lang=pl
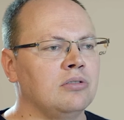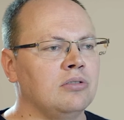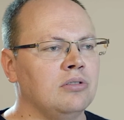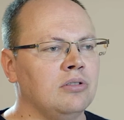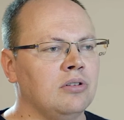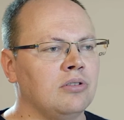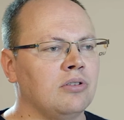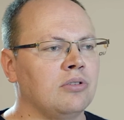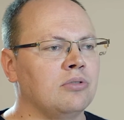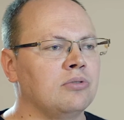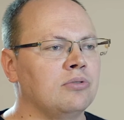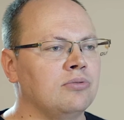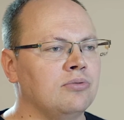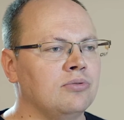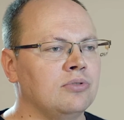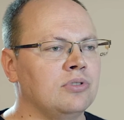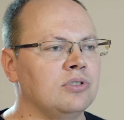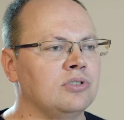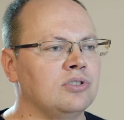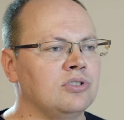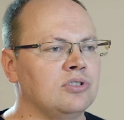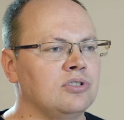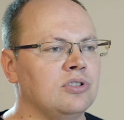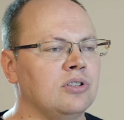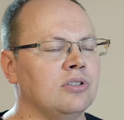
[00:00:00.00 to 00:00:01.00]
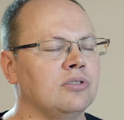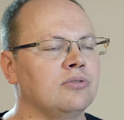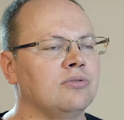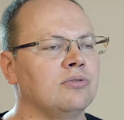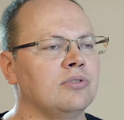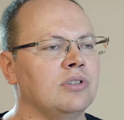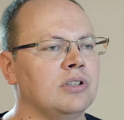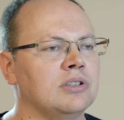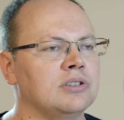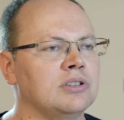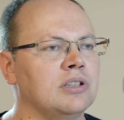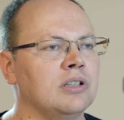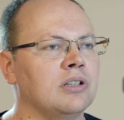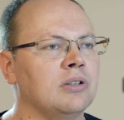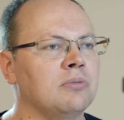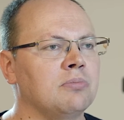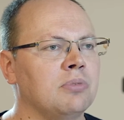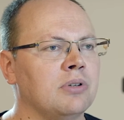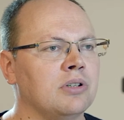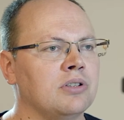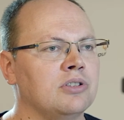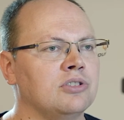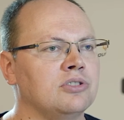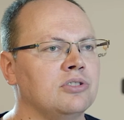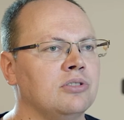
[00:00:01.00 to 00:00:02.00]
Do roku 2012
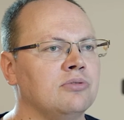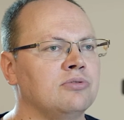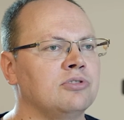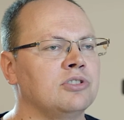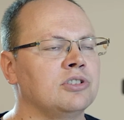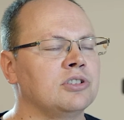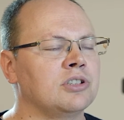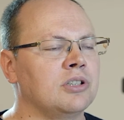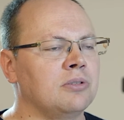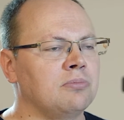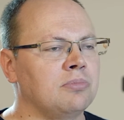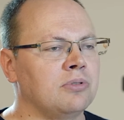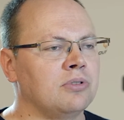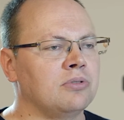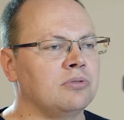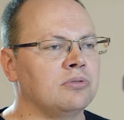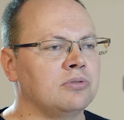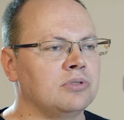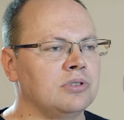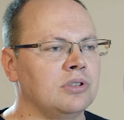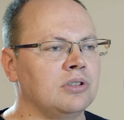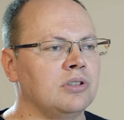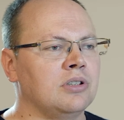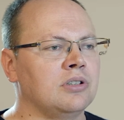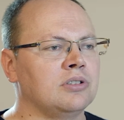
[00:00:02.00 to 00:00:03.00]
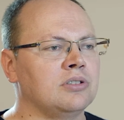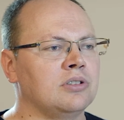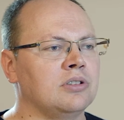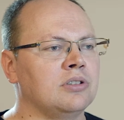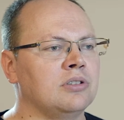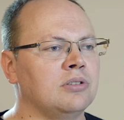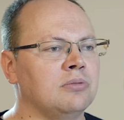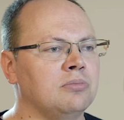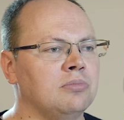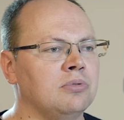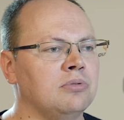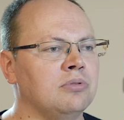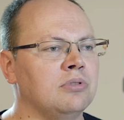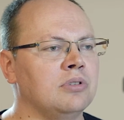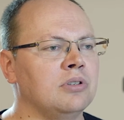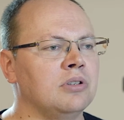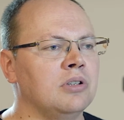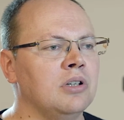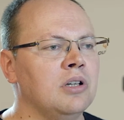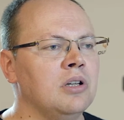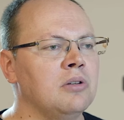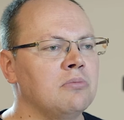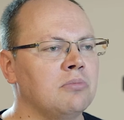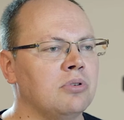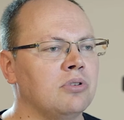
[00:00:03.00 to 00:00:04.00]
praktycznie wszystkie produkcje nasze to były
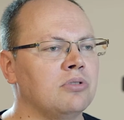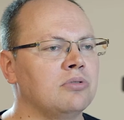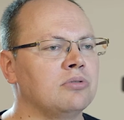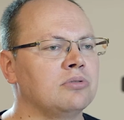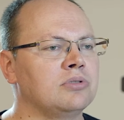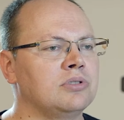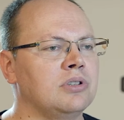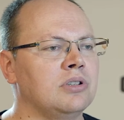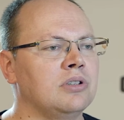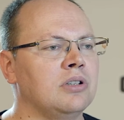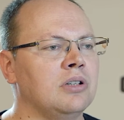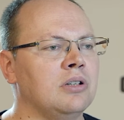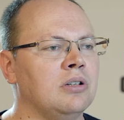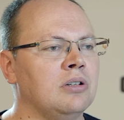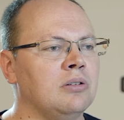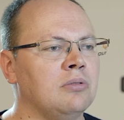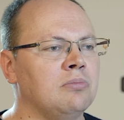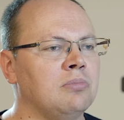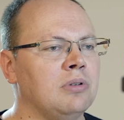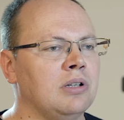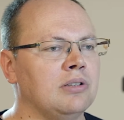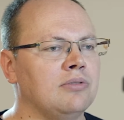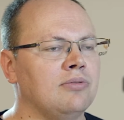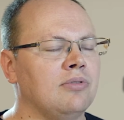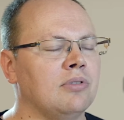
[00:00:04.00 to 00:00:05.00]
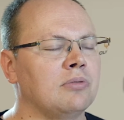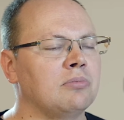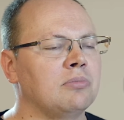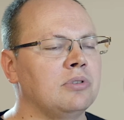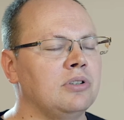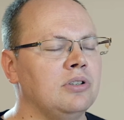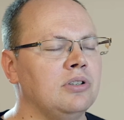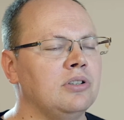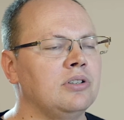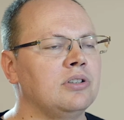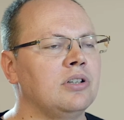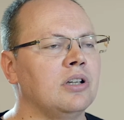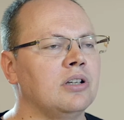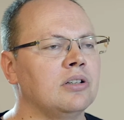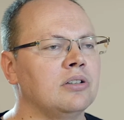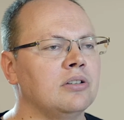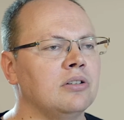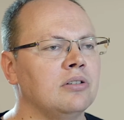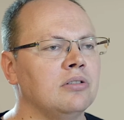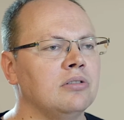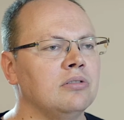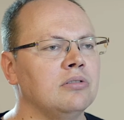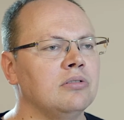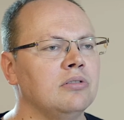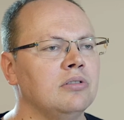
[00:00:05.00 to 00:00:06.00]
produkcje na platformy
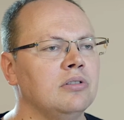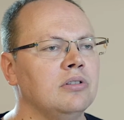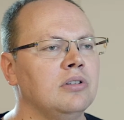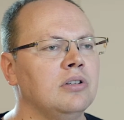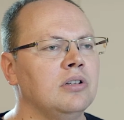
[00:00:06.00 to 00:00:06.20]
Nintendo.